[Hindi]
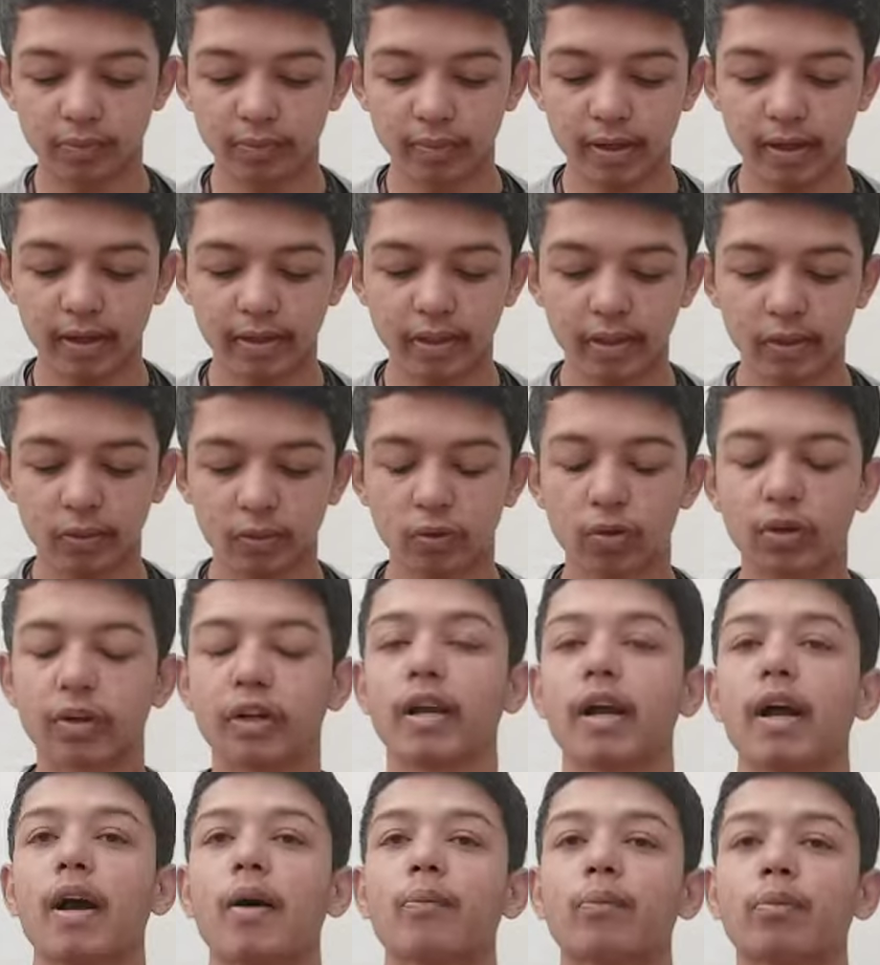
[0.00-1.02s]
पे आती है वो कि
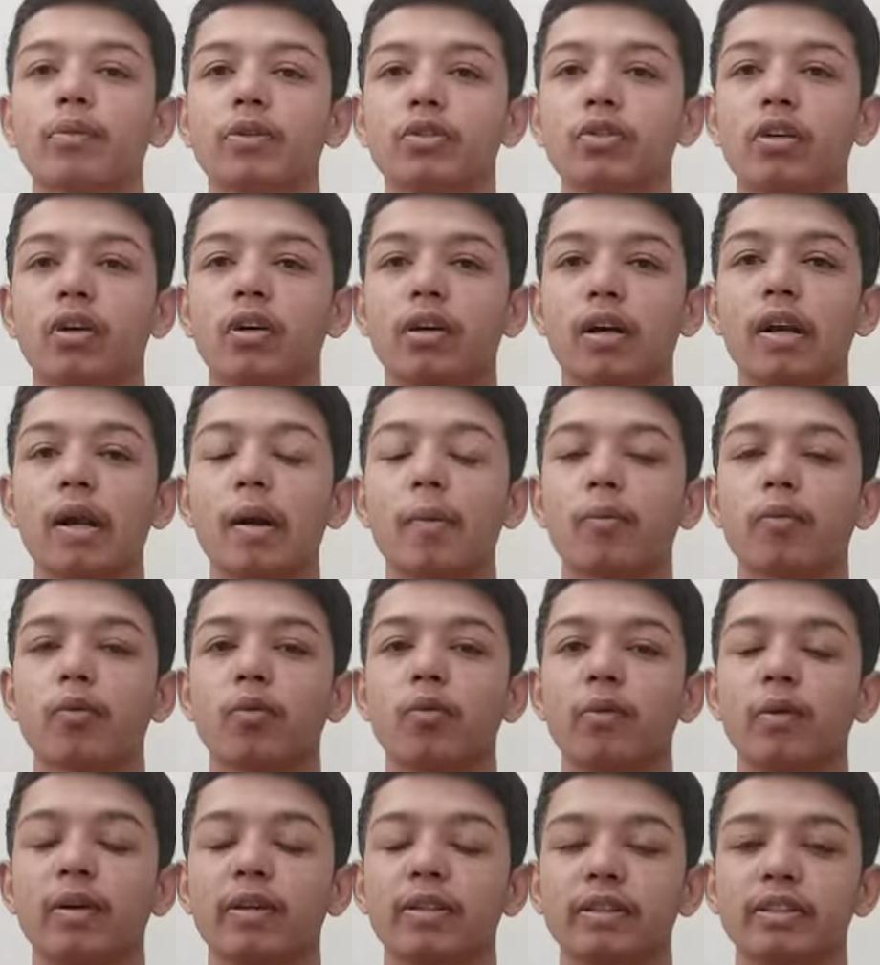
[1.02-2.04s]
आप जो अगर आपको
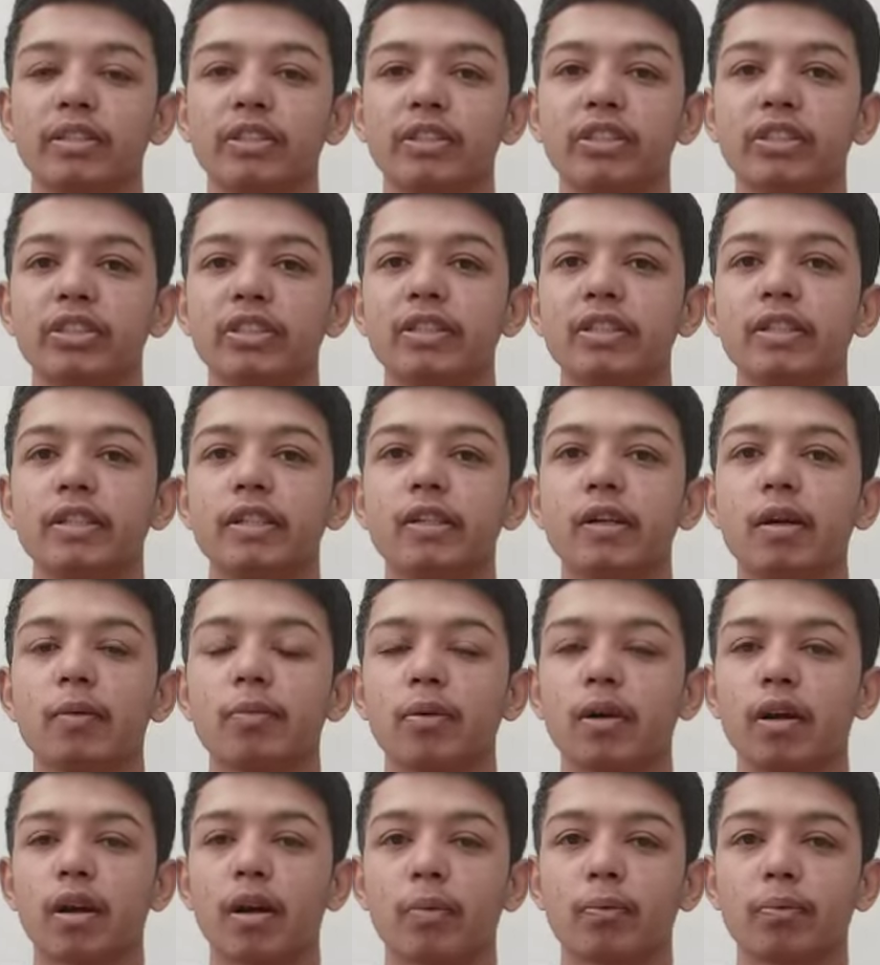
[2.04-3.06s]
बस टीचिंग की
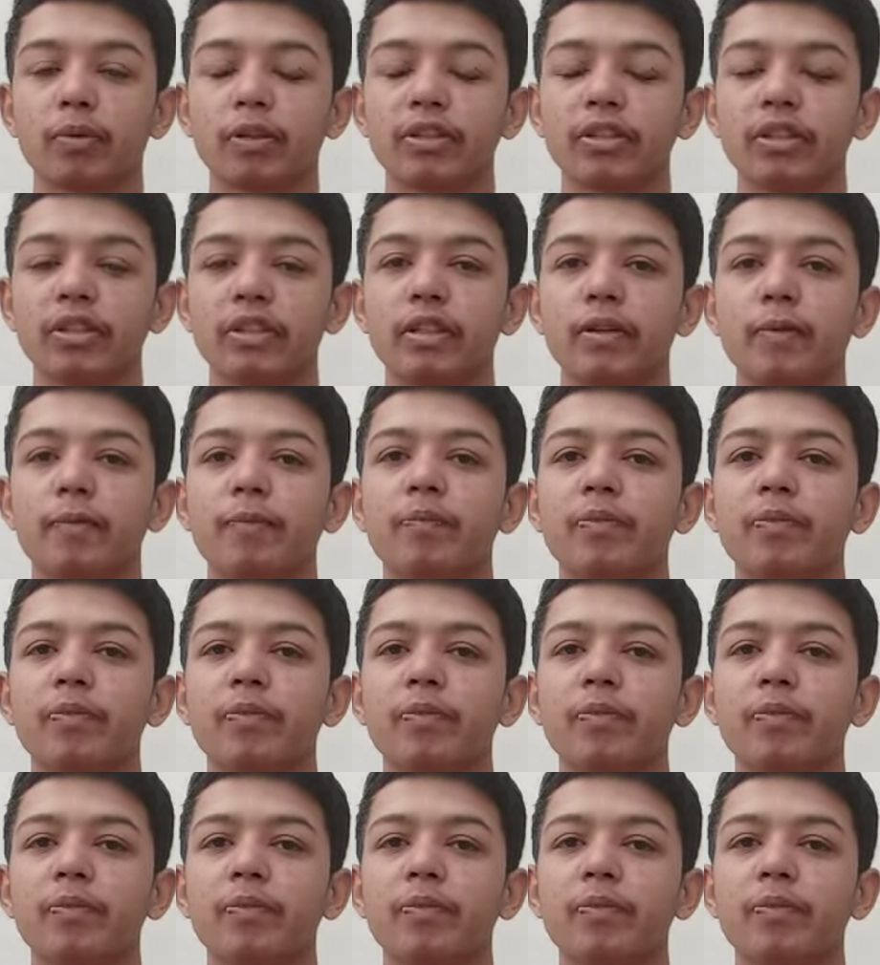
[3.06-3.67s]
अगर आप किसी